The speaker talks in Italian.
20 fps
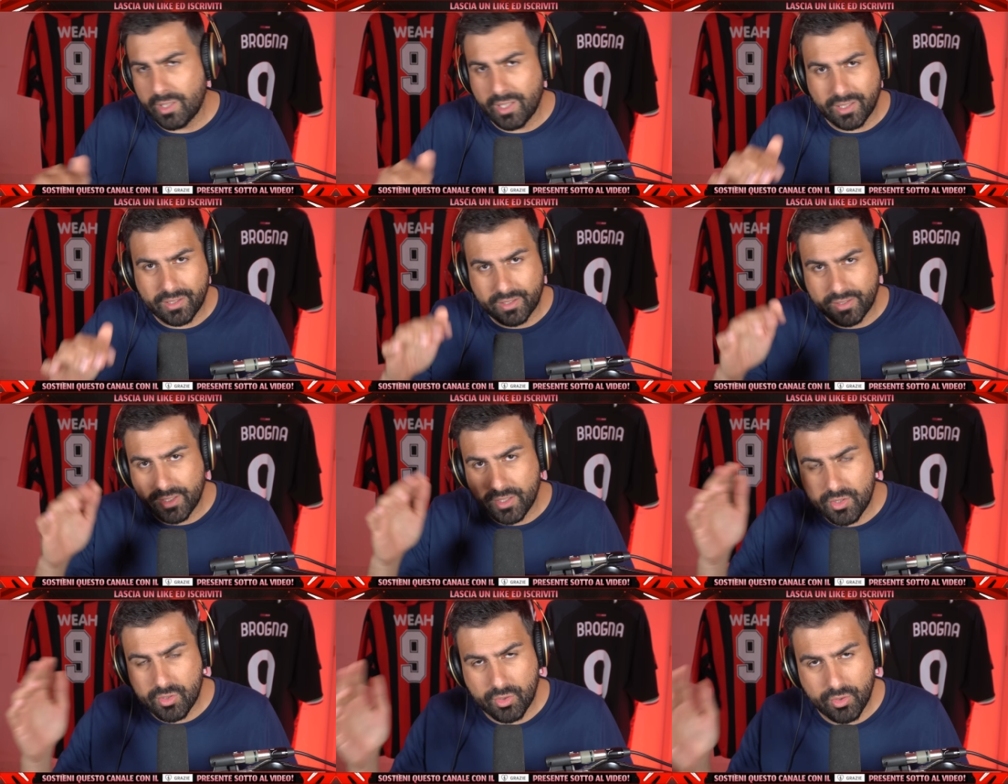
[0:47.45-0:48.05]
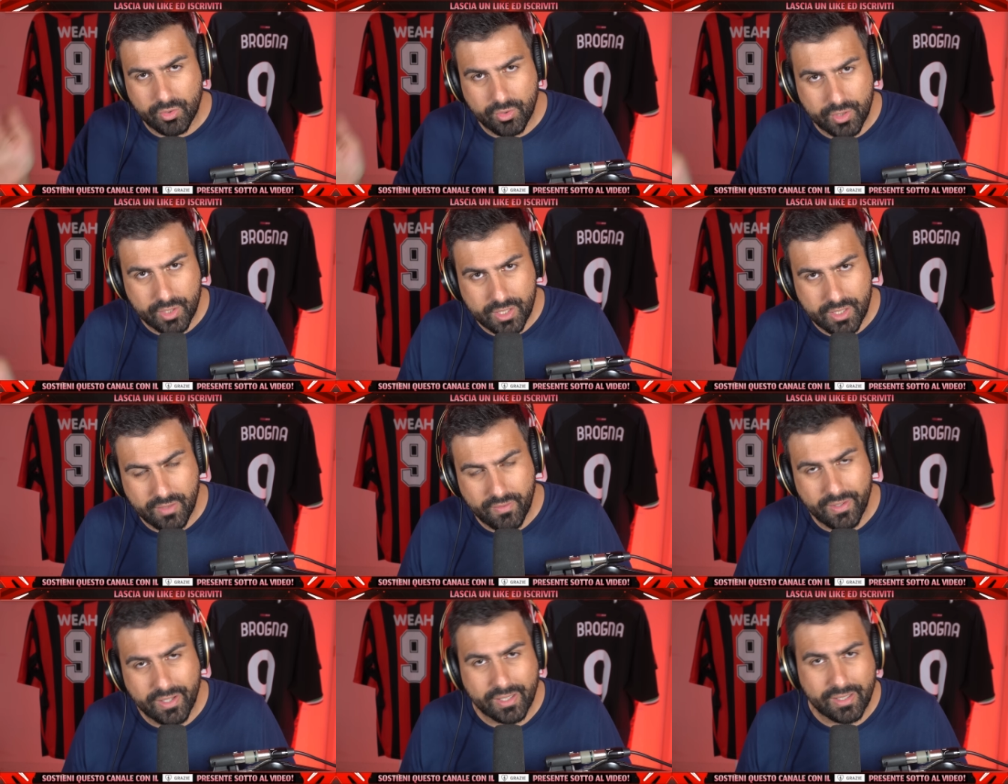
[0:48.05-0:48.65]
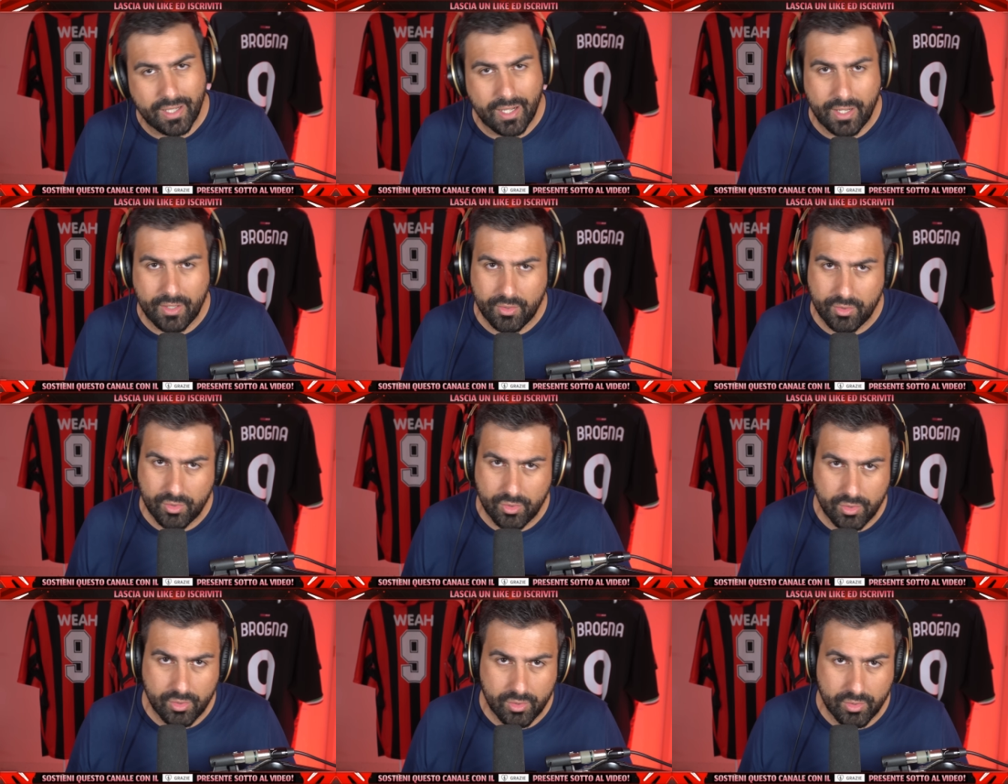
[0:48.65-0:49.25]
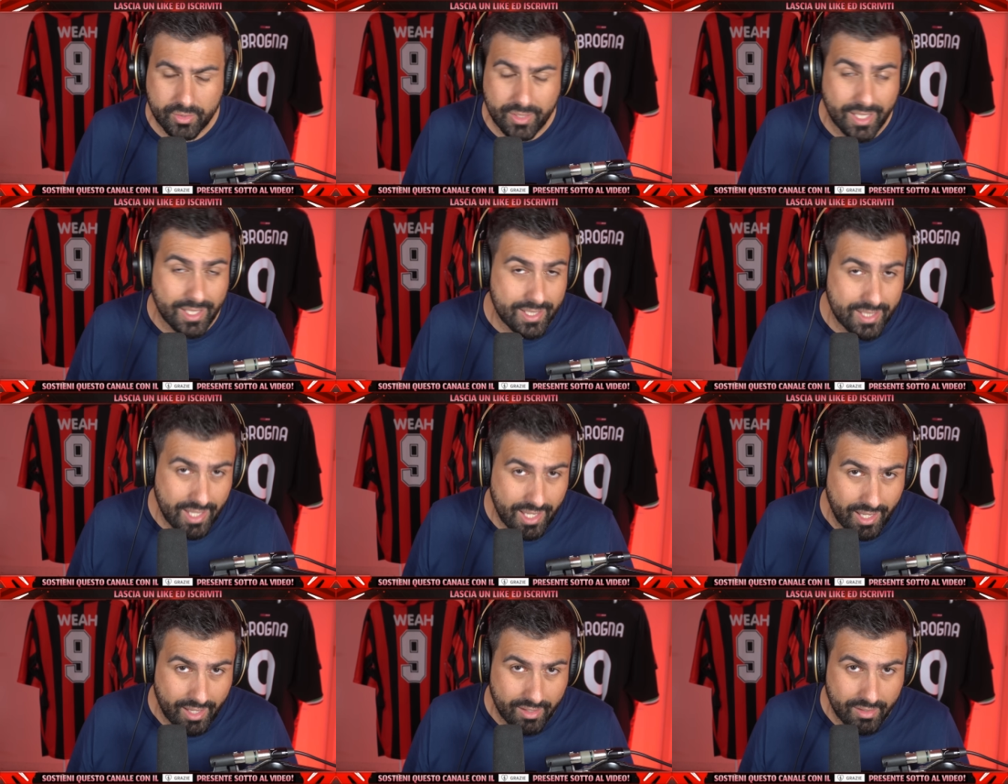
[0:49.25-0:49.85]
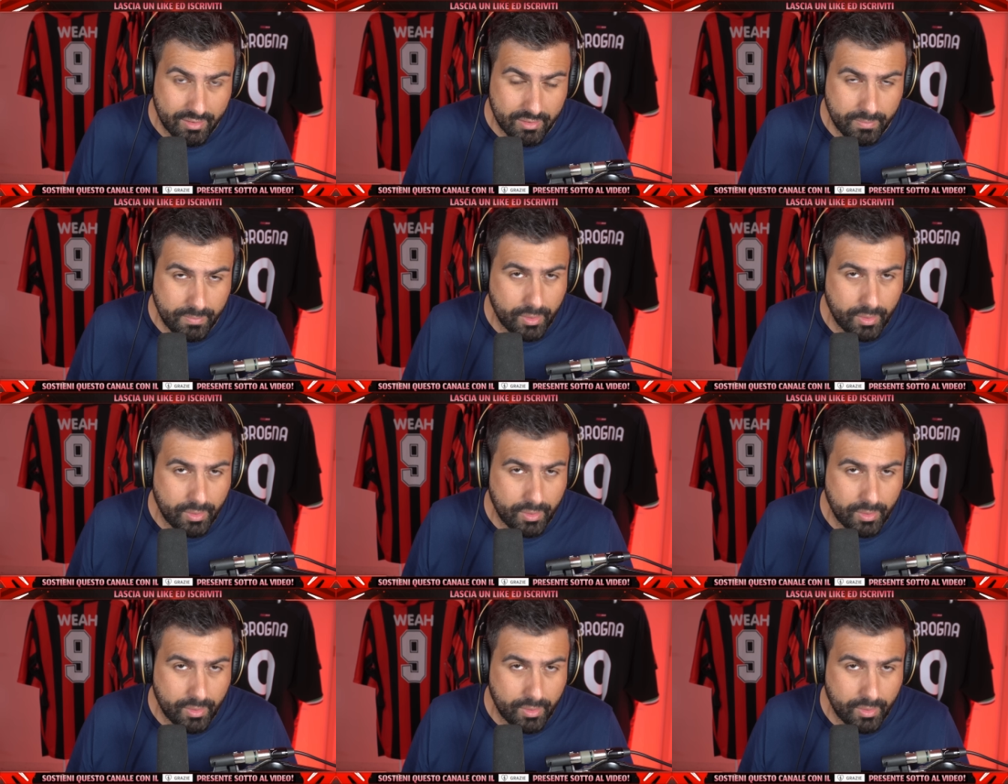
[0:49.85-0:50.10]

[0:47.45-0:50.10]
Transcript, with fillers: gli altri discorsi verranno da sé,